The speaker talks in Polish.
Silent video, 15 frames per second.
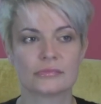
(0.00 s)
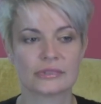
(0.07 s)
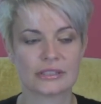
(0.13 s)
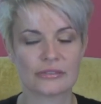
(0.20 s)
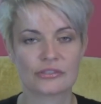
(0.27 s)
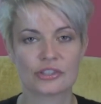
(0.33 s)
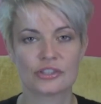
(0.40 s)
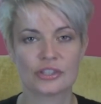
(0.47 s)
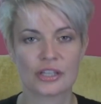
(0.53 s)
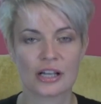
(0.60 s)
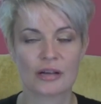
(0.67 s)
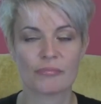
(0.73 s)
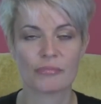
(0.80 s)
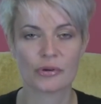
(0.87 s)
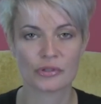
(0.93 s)
y, zawsze
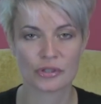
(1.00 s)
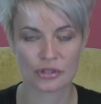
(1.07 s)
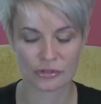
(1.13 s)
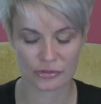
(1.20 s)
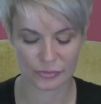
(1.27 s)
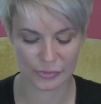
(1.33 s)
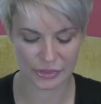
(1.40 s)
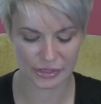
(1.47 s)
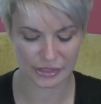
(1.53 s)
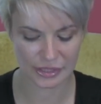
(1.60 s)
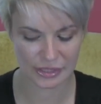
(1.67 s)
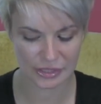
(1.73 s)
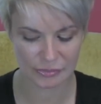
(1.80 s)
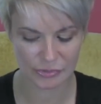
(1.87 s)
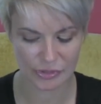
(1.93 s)
sięgam po ich kosmetyki,